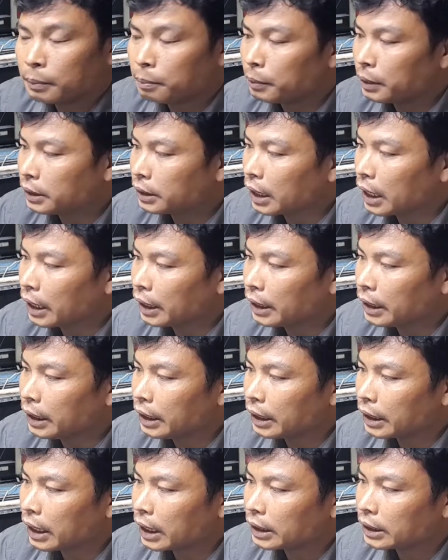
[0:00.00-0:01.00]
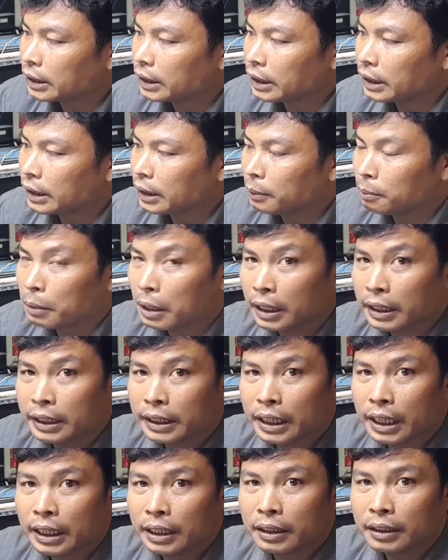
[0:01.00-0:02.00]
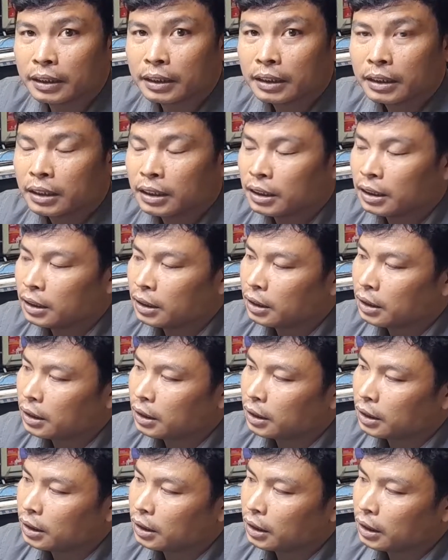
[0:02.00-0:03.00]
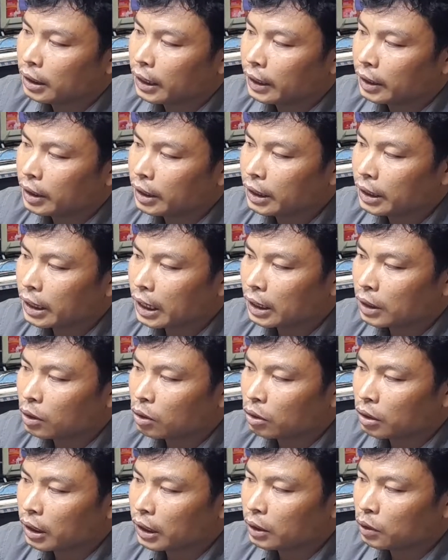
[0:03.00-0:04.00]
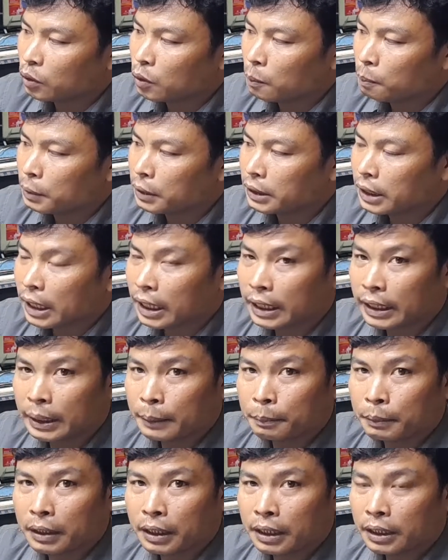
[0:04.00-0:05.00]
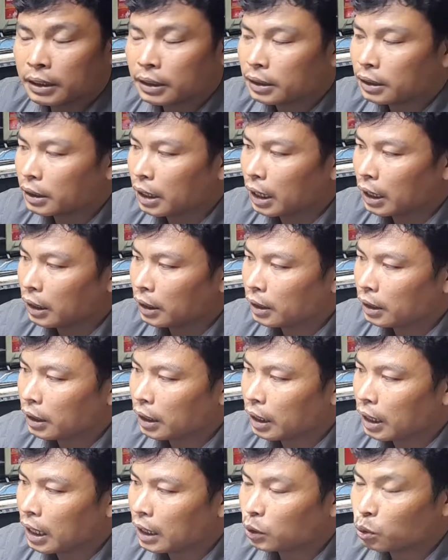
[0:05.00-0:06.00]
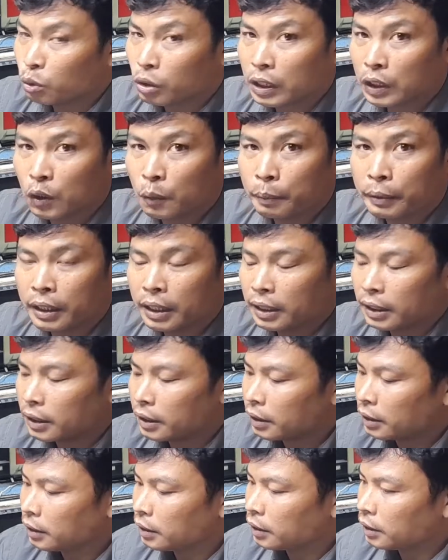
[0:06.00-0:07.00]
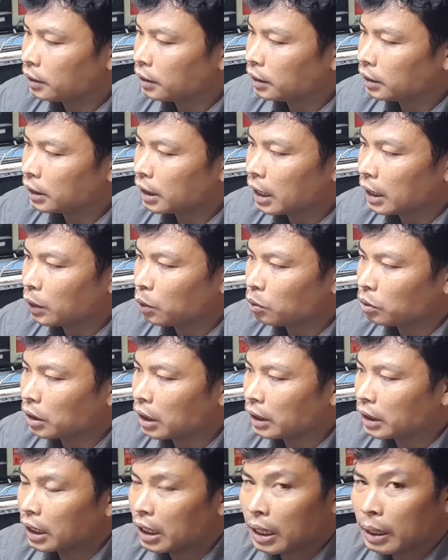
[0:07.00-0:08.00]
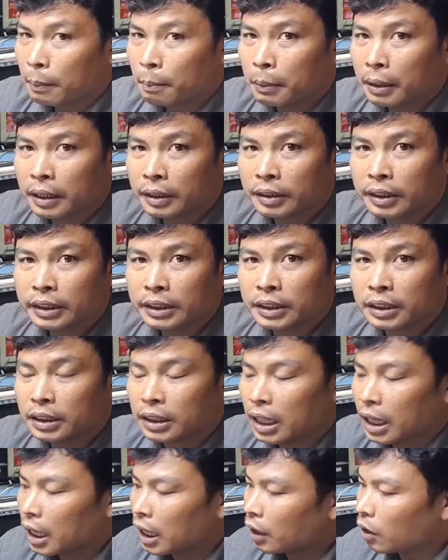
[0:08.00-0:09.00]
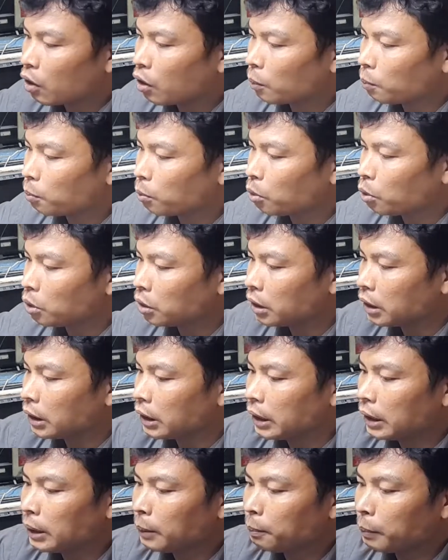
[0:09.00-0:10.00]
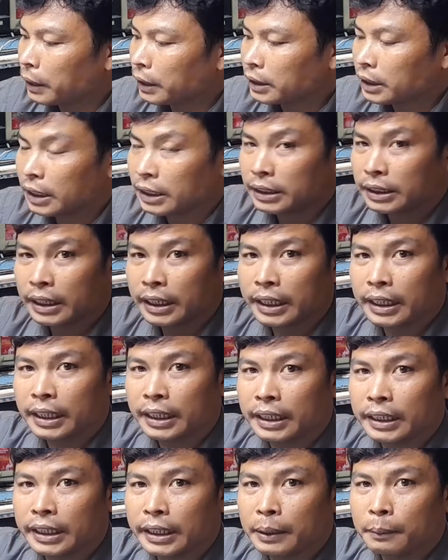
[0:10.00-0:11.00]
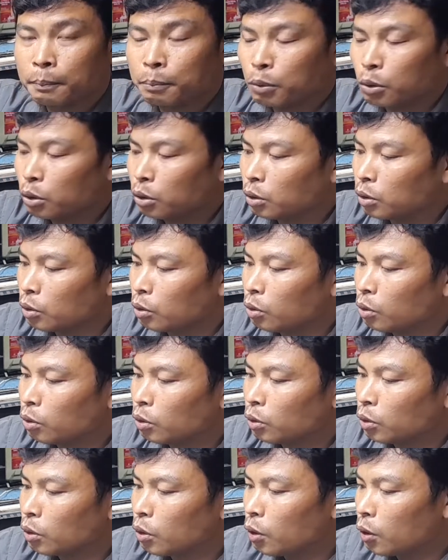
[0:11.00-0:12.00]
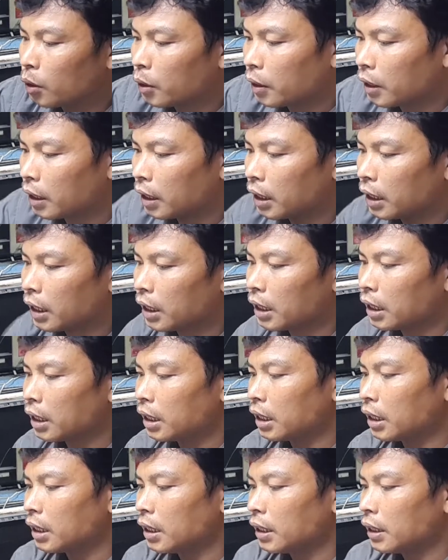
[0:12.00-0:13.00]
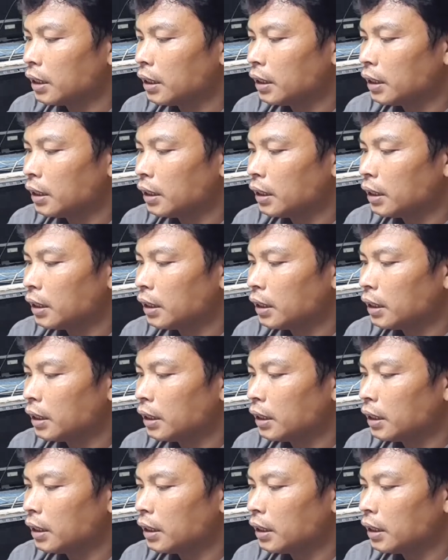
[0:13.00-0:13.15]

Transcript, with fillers: Bisa diindikasi di bagian eh, LED indikatornya itu bisa kedip ya dan langsung redup ya. Selanjutnya adalah mengetes tegangan output di PCC input untuk uh, eh,